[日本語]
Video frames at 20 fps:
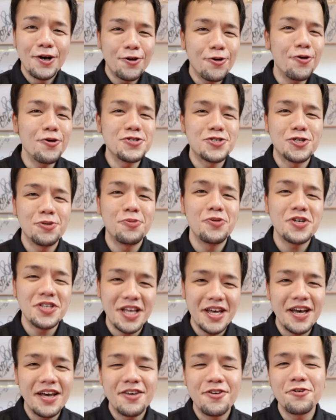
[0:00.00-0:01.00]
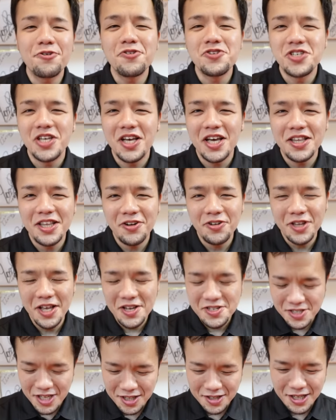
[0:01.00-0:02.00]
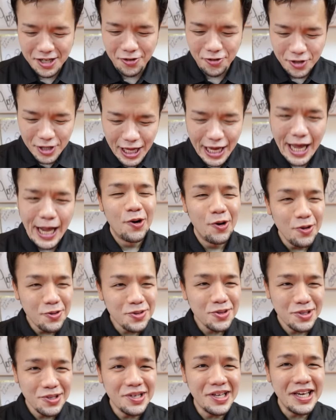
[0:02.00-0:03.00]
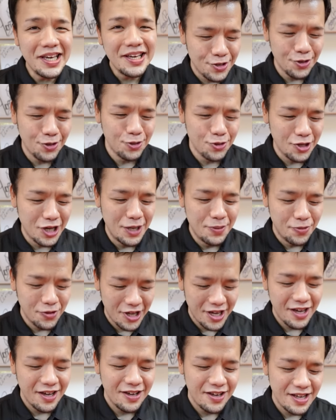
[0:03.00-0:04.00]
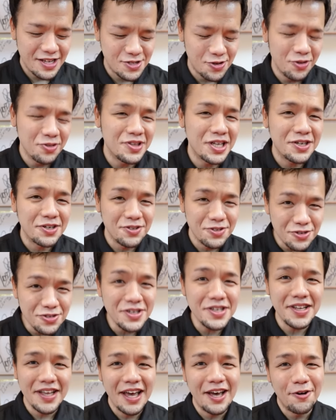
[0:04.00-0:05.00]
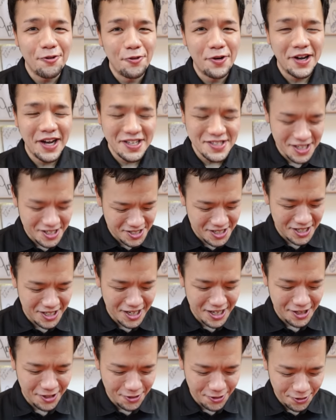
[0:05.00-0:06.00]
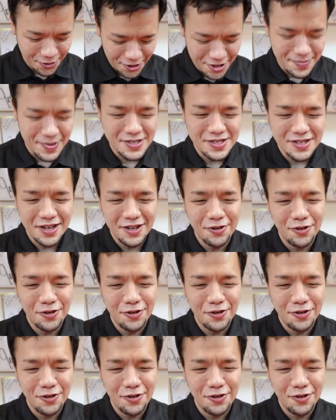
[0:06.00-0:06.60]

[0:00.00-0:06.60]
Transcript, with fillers: 講師ともにね、よく知られてる店主さんなので、本当に今日とかもね、えー、忖度抜きでお話しさせていただいております。